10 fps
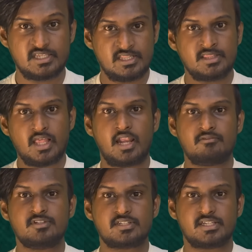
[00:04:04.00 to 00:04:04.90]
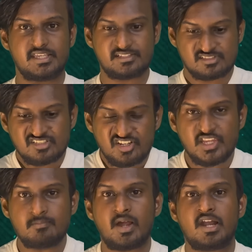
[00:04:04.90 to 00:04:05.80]
இந்த அளவுக்கு
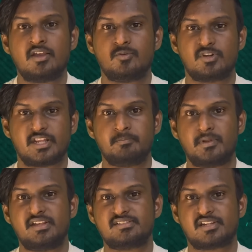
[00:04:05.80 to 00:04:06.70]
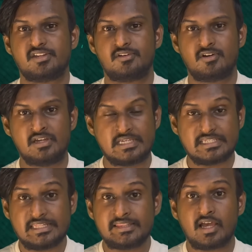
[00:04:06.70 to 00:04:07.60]
எக்ஸ்ட்ரீமான ஒரு டெம்பரேச்சரையும்
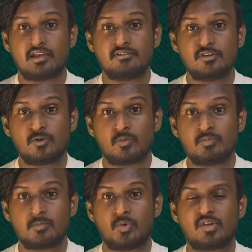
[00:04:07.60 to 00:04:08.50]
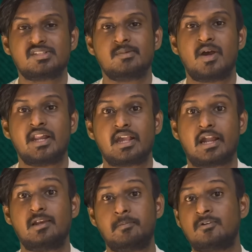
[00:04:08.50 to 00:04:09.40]
இந்த அளவுக்கு ரொம்ப மோசமான
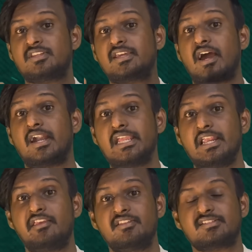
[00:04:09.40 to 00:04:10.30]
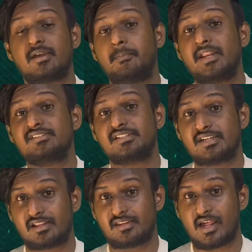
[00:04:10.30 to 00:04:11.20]
கடல் பகுதிக்கு அடியிலேயே இந்த சம்மரின்ஸ்
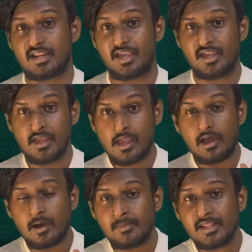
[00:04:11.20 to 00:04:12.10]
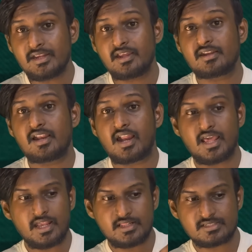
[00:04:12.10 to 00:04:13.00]
இருக்கிறதுனால
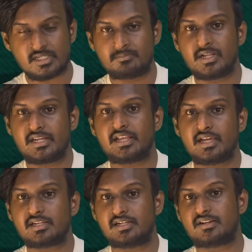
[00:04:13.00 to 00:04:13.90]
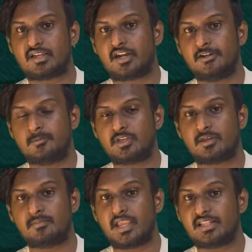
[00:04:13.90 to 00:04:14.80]
அமெரிக்கர்களால் இந்த சம்மரின் எங்கே இருக்குன்றதை
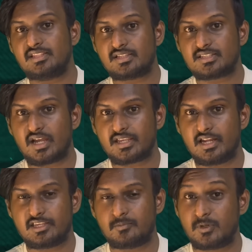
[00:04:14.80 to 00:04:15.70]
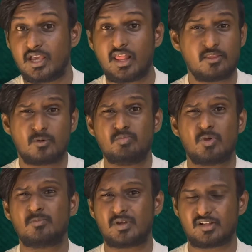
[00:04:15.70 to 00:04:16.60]
கண்டுபிடிக்க முடியாது இதை தாக்கி அழிக்க முடியாது அது ரொம்ப
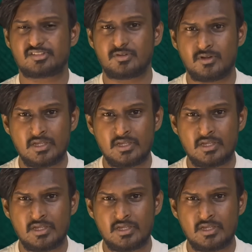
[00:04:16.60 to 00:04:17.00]
ரொம்ப கஷ்டம்